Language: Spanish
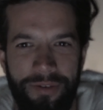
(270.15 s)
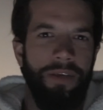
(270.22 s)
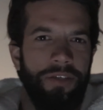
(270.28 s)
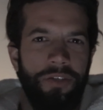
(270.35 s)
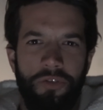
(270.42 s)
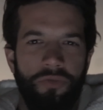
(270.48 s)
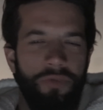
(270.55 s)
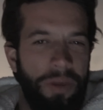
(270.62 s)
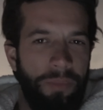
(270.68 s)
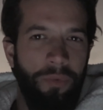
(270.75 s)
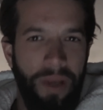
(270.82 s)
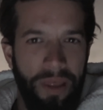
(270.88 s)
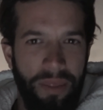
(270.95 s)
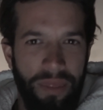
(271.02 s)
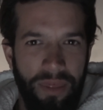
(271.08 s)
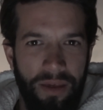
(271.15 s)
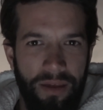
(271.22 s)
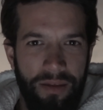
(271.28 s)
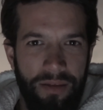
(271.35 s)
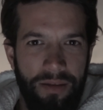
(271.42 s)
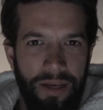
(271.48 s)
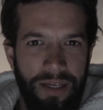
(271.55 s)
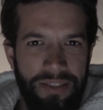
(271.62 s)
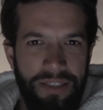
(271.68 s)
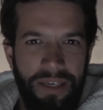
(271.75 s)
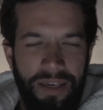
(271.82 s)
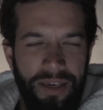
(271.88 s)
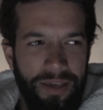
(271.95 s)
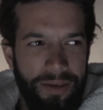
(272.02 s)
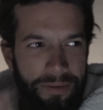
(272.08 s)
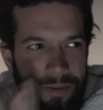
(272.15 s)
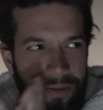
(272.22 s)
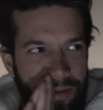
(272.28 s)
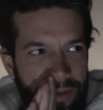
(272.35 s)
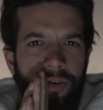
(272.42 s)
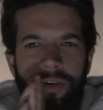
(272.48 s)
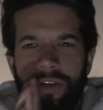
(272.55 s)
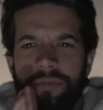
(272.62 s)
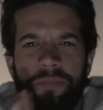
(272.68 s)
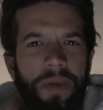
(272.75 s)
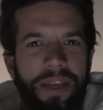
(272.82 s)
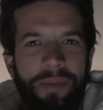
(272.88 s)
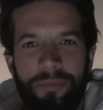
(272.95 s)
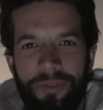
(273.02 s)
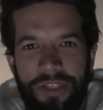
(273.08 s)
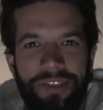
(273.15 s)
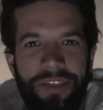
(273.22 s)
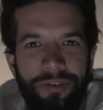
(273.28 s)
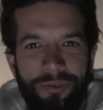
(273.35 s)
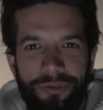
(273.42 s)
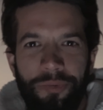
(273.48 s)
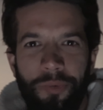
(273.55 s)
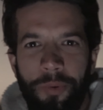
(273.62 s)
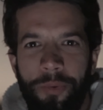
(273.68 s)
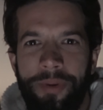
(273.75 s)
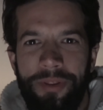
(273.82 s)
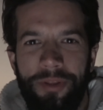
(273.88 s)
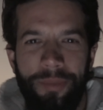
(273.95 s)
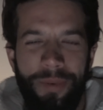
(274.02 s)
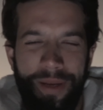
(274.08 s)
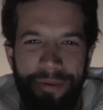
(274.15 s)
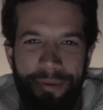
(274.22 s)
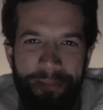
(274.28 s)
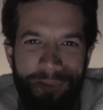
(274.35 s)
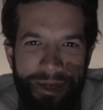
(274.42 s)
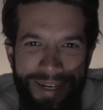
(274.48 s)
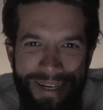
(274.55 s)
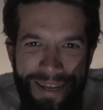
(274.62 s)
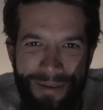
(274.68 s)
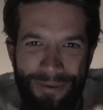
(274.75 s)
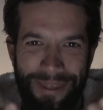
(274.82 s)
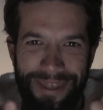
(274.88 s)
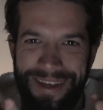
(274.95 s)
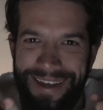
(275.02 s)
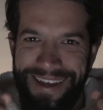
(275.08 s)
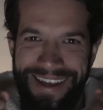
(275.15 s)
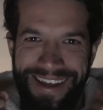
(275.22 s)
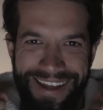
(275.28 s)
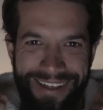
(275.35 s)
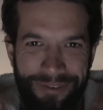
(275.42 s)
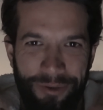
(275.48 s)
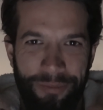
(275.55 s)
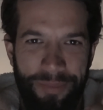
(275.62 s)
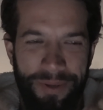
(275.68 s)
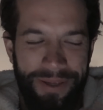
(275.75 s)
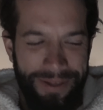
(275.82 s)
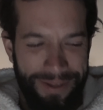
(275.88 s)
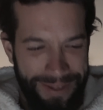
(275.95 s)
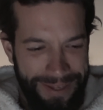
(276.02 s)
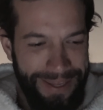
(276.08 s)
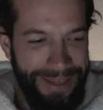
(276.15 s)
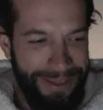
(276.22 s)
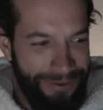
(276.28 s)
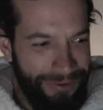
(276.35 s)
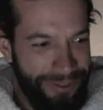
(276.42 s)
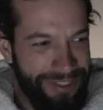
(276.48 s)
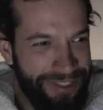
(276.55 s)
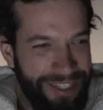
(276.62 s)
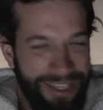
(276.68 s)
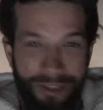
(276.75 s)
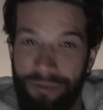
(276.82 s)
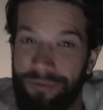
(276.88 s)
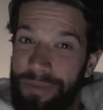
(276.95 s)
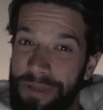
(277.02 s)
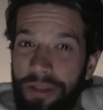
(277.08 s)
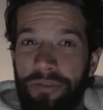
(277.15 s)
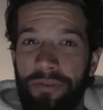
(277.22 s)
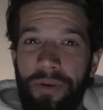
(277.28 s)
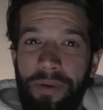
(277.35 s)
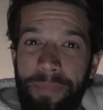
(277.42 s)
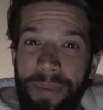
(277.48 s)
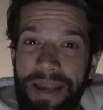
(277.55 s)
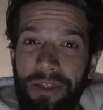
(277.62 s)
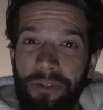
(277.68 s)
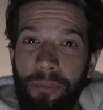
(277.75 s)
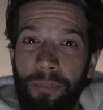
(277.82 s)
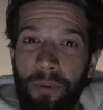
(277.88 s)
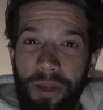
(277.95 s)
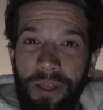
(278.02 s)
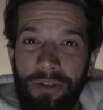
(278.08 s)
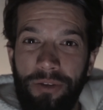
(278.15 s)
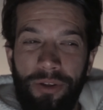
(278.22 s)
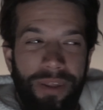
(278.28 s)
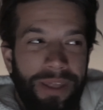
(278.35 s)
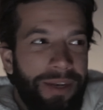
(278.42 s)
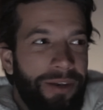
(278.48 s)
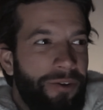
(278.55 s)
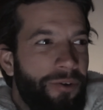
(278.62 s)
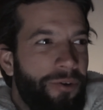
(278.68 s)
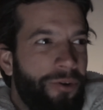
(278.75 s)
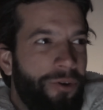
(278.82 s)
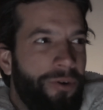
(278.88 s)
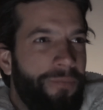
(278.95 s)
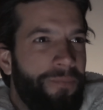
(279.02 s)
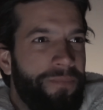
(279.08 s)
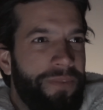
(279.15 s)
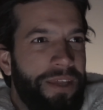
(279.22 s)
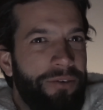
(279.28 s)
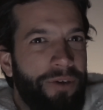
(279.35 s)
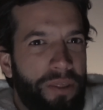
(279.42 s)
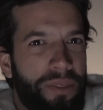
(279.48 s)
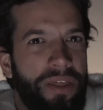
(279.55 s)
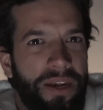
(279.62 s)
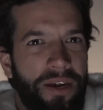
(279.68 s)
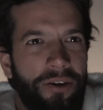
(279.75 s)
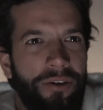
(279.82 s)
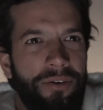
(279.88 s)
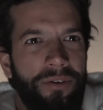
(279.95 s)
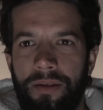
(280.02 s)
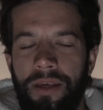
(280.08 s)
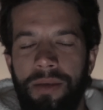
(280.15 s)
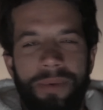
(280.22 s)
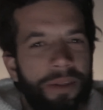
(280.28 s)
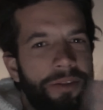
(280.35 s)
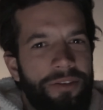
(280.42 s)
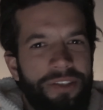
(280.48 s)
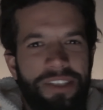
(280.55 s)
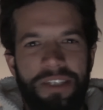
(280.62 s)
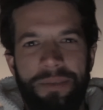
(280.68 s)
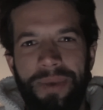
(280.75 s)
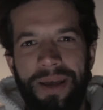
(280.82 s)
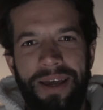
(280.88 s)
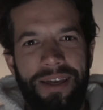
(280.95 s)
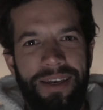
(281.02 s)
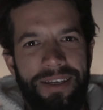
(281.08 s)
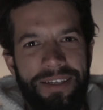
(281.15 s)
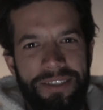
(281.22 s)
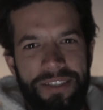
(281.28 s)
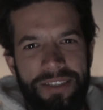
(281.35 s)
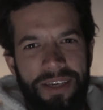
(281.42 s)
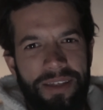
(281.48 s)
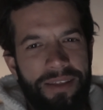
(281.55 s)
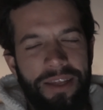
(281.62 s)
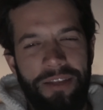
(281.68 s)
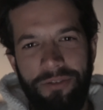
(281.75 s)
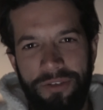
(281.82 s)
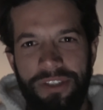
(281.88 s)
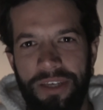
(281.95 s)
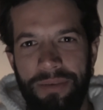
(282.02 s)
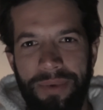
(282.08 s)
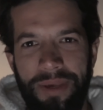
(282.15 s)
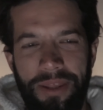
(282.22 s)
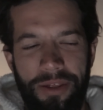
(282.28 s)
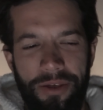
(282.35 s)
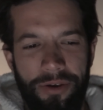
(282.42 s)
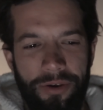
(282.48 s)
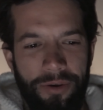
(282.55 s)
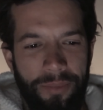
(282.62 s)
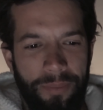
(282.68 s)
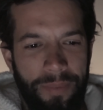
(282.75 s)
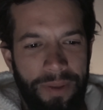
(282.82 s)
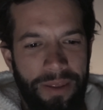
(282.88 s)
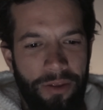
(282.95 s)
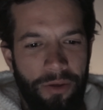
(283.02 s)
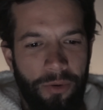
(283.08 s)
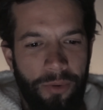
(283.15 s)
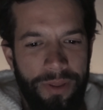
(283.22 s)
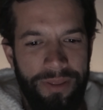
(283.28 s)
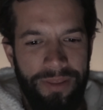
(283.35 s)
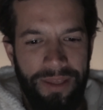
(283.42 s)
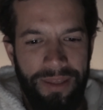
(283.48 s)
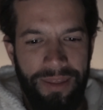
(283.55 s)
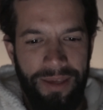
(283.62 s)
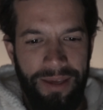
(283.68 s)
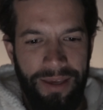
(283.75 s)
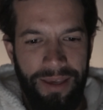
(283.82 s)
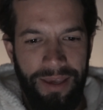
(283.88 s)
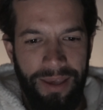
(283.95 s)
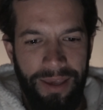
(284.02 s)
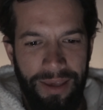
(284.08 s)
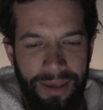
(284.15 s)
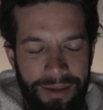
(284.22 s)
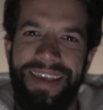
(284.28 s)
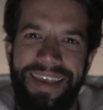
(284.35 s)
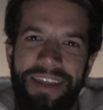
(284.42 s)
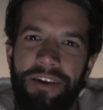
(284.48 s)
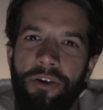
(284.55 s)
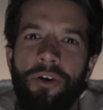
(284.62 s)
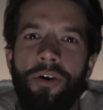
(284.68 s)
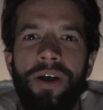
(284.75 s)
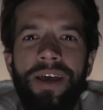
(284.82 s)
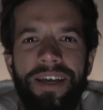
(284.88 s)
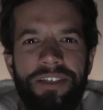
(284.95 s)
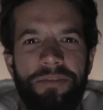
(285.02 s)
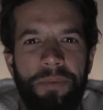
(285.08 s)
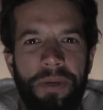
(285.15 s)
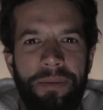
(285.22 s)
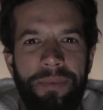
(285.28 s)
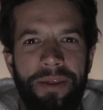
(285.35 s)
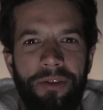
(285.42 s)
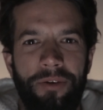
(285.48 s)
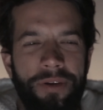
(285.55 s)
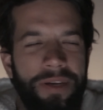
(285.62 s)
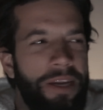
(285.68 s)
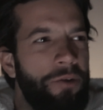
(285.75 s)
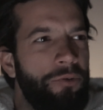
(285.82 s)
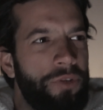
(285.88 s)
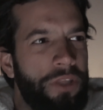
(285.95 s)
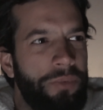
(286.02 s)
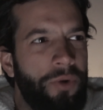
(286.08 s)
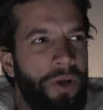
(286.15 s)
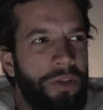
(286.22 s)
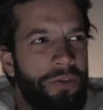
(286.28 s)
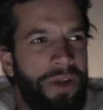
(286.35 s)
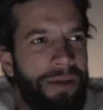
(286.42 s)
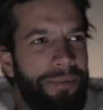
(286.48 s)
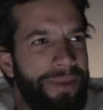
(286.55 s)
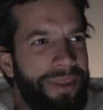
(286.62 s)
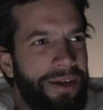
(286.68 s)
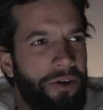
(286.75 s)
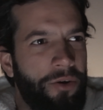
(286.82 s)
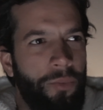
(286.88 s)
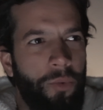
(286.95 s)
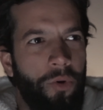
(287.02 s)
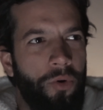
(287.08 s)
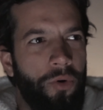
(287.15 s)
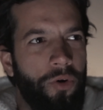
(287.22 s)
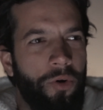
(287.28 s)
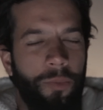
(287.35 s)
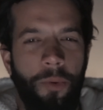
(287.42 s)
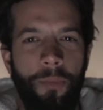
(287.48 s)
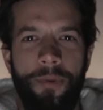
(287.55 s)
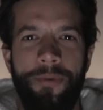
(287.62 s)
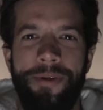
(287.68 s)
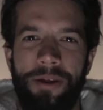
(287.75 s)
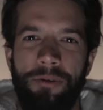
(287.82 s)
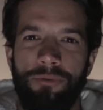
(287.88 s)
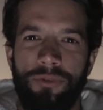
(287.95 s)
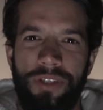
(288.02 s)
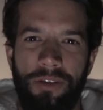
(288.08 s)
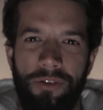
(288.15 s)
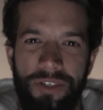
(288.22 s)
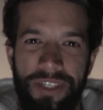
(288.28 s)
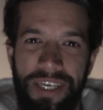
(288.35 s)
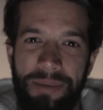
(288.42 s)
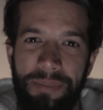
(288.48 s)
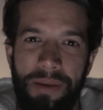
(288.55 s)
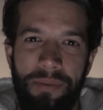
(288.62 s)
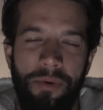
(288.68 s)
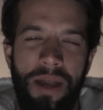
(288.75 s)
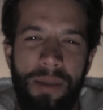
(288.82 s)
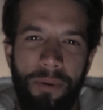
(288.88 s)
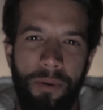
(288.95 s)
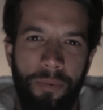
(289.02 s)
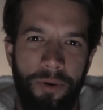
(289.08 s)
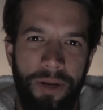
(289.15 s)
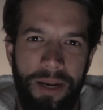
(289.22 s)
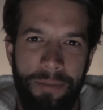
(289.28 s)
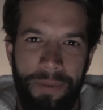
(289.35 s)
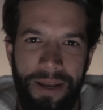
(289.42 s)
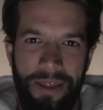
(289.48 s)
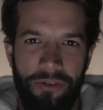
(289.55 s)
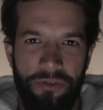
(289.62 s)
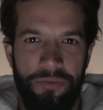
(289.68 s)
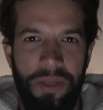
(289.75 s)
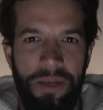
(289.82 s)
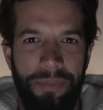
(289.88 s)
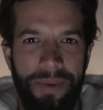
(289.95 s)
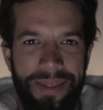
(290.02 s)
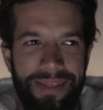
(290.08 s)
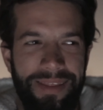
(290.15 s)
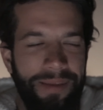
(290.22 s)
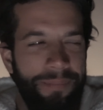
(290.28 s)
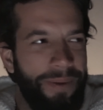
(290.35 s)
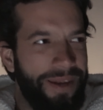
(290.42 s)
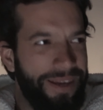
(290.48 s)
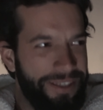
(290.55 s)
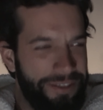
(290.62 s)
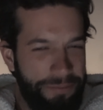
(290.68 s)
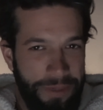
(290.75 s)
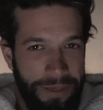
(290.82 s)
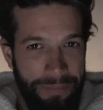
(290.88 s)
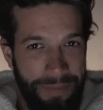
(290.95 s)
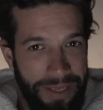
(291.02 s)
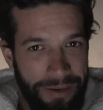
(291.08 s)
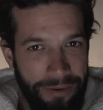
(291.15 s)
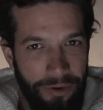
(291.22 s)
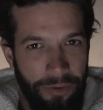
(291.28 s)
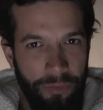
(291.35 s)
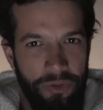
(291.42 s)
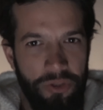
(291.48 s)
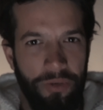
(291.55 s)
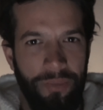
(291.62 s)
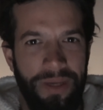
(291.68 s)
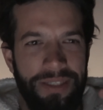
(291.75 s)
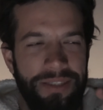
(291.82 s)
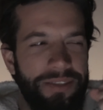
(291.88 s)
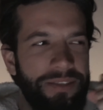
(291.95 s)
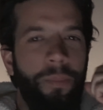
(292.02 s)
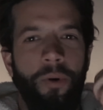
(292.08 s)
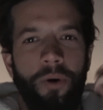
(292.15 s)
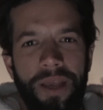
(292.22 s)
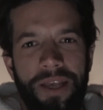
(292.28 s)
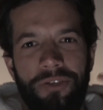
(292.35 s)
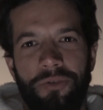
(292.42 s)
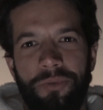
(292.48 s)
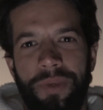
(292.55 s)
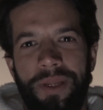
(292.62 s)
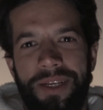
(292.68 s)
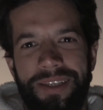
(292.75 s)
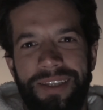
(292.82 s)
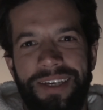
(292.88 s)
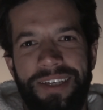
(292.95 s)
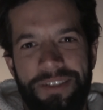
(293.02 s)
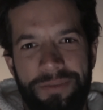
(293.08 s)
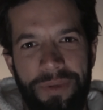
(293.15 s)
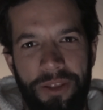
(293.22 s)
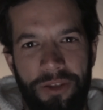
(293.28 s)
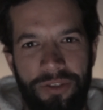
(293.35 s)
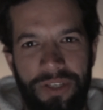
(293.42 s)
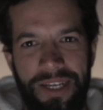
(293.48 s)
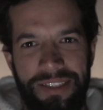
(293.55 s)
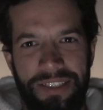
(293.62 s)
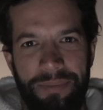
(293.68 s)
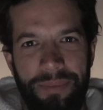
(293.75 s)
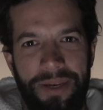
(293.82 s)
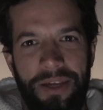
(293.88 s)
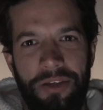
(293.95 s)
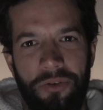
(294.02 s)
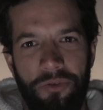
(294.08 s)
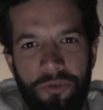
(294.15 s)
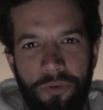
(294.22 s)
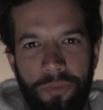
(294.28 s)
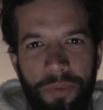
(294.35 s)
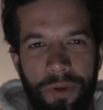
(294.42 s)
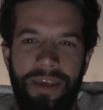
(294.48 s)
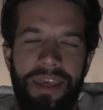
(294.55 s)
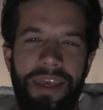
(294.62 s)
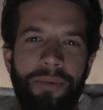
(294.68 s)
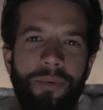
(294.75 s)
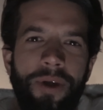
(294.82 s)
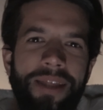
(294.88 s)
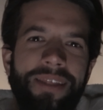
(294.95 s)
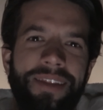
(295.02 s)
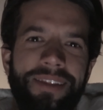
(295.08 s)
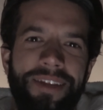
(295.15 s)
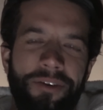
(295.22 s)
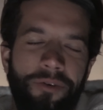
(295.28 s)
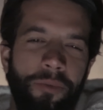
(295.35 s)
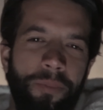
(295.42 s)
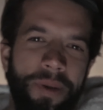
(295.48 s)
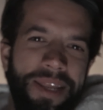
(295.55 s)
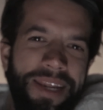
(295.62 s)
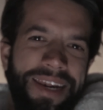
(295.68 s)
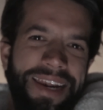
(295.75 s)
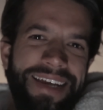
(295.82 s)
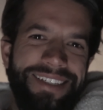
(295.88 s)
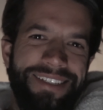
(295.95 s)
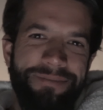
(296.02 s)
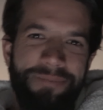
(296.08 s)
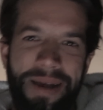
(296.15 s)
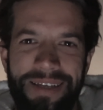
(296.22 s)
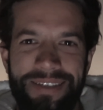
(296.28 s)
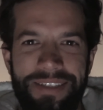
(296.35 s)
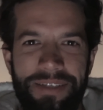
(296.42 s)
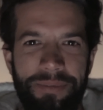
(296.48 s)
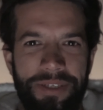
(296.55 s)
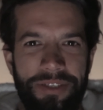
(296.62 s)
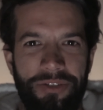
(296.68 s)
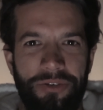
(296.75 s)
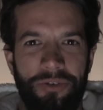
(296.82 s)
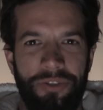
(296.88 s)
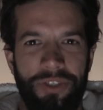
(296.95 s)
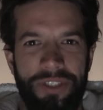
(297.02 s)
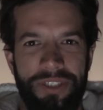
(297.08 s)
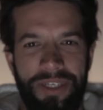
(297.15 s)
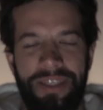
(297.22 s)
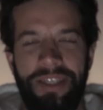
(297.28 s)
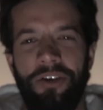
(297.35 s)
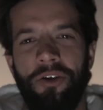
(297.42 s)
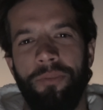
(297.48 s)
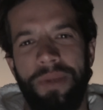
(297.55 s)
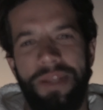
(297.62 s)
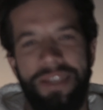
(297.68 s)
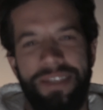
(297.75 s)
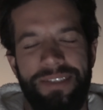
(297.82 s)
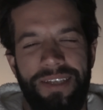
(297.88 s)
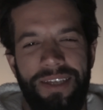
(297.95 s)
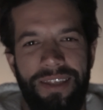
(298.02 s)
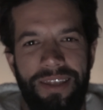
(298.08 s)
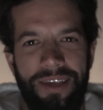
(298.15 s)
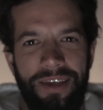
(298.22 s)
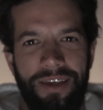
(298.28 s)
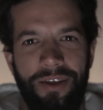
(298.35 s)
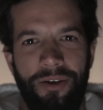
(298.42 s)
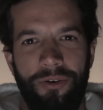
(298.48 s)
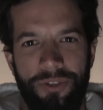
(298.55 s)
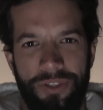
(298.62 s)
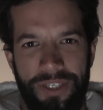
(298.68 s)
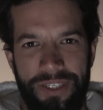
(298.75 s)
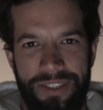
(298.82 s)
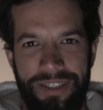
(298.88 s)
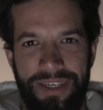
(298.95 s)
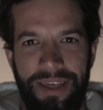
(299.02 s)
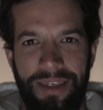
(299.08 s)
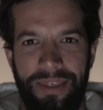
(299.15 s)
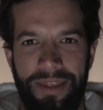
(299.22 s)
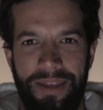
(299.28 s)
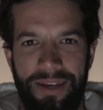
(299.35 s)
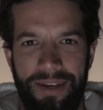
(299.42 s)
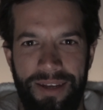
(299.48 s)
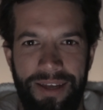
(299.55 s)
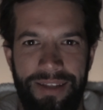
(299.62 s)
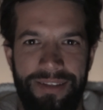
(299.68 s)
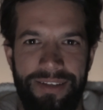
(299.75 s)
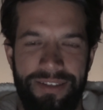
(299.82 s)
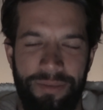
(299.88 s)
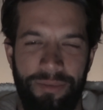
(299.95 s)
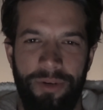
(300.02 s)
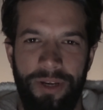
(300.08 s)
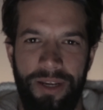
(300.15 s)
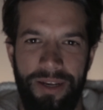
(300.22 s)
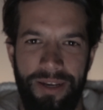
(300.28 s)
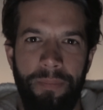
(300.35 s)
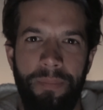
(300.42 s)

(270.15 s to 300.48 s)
Y eso es una ambulancia. Así que no esperemos hasta el último momento para vivir la vida a tope. Eh, yo este 2019 he pecado un poquito de no, de no hacerlo. Y viendo estas imágenes, editando este vídeo, me he dado cuenta de que, no he exprimido en el último año la vida como, como me hubiera gustado. Así que me voy a proponer para 2020, para exprimirlo mucho más, voy a subir tres vídeos a la semana en YouTube y voy a intentar cumplir las máximas cosas que tengo en mi lista de cosas que hacer antes de morir.